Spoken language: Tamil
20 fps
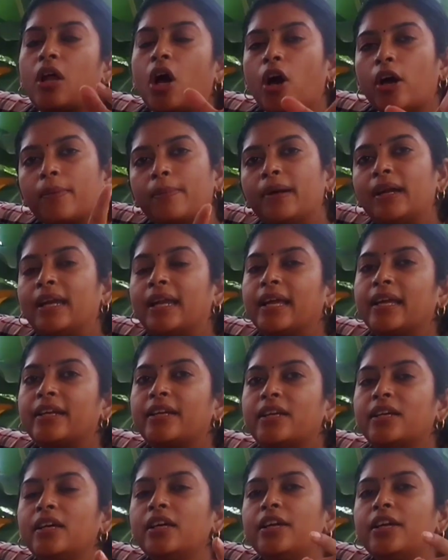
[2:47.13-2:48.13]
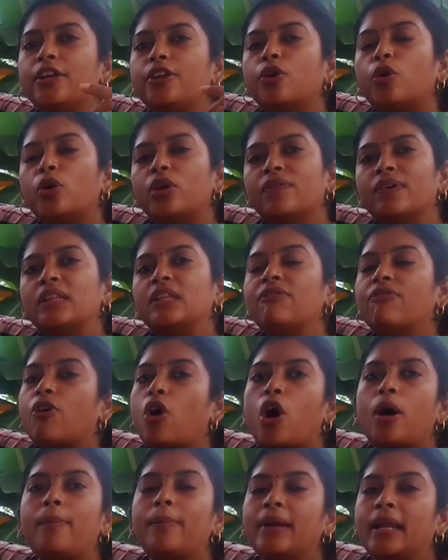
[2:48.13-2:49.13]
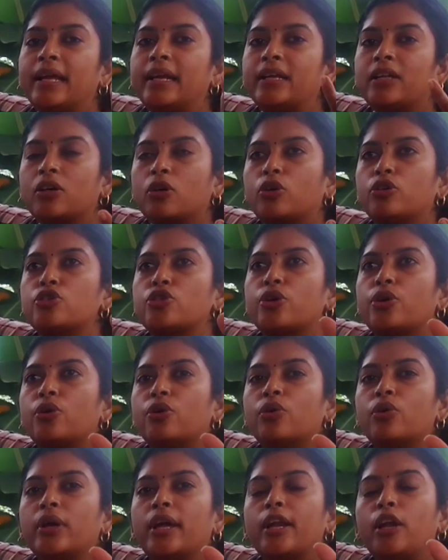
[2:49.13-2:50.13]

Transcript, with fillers: நார்மல் லைட்டு இன்னொன்று வந்து வார்ம் லைட்டு கொஞ்சம்